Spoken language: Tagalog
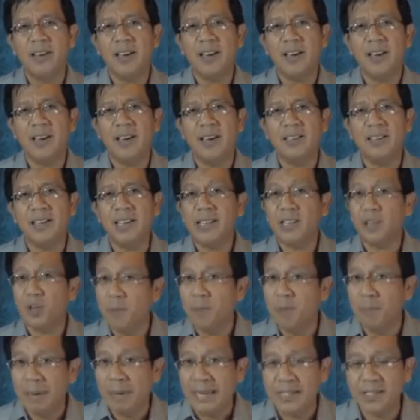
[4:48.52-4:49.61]
and it
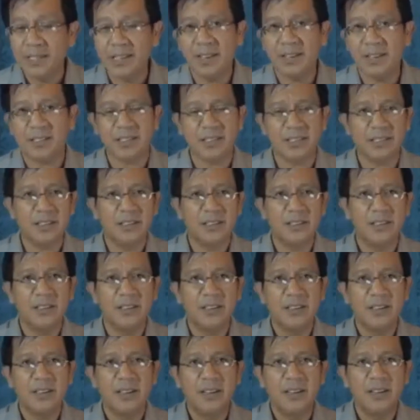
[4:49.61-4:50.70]
completes us.
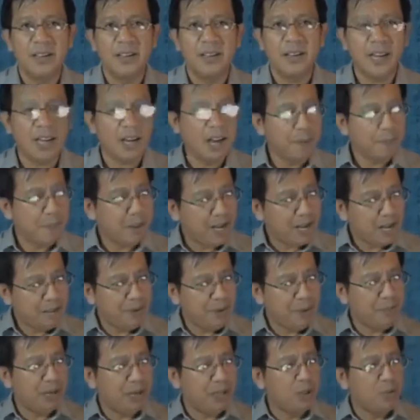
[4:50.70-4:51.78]
Kaya kapag
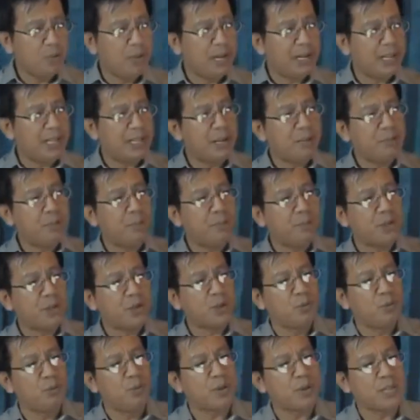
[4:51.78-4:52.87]
kami mga dumarating pong
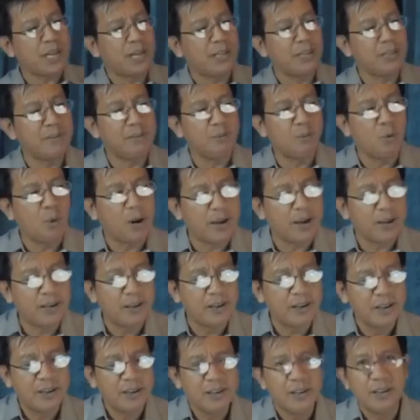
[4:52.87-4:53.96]
pagsubok sa ating buhay,
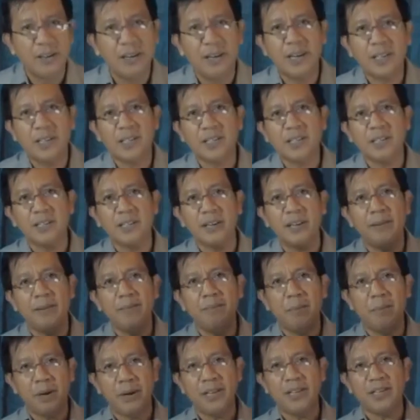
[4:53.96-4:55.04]
let's
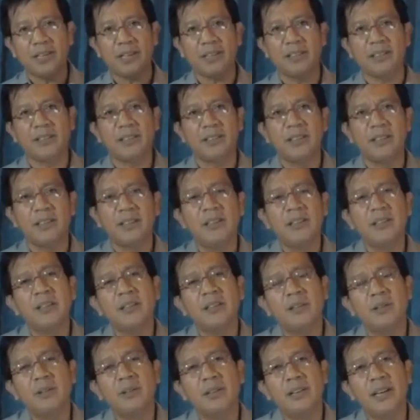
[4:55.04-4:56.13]
embrace it.
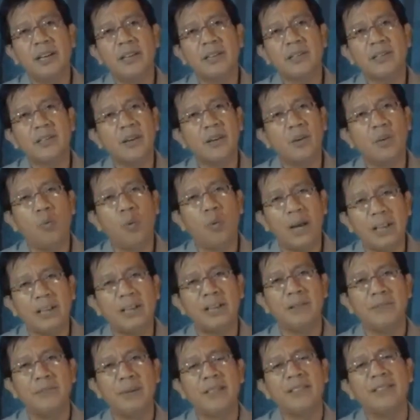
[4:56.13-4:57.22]
No, let's uh,
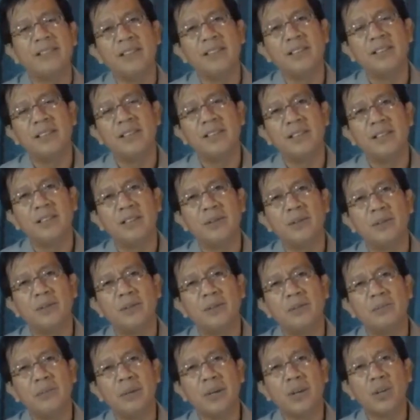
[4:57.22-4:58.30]
welcome it.
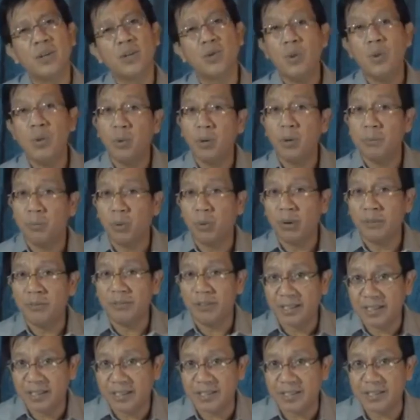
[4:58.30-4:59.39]
Because we were born for
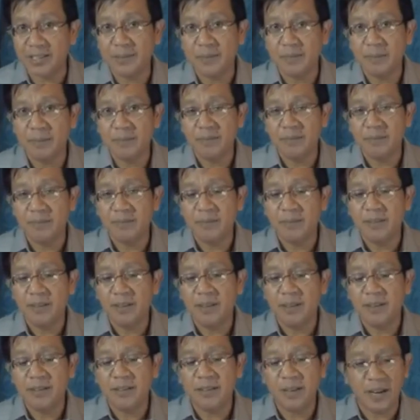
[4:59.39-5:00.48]
this.
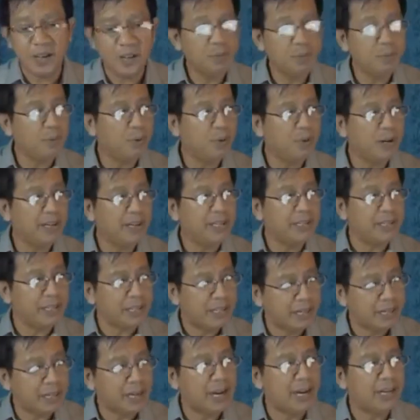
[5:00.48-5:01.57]
Tayo po ay
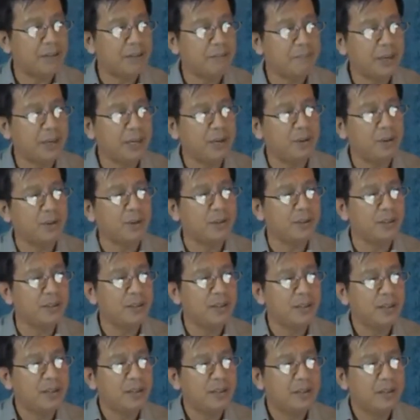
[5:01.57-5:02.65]
itinalaga ng Panginoon
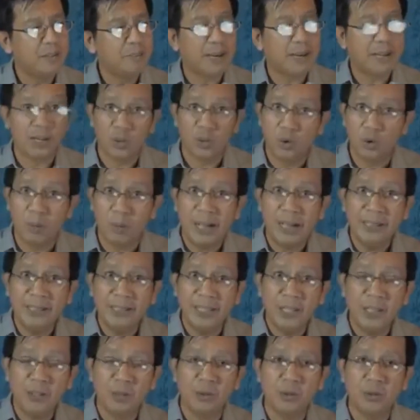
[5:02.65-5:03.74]
para dumaan
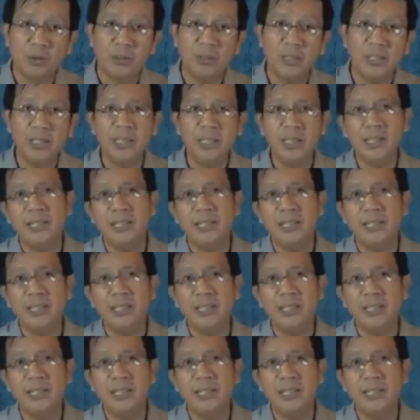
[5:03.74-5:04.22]
dito, hindi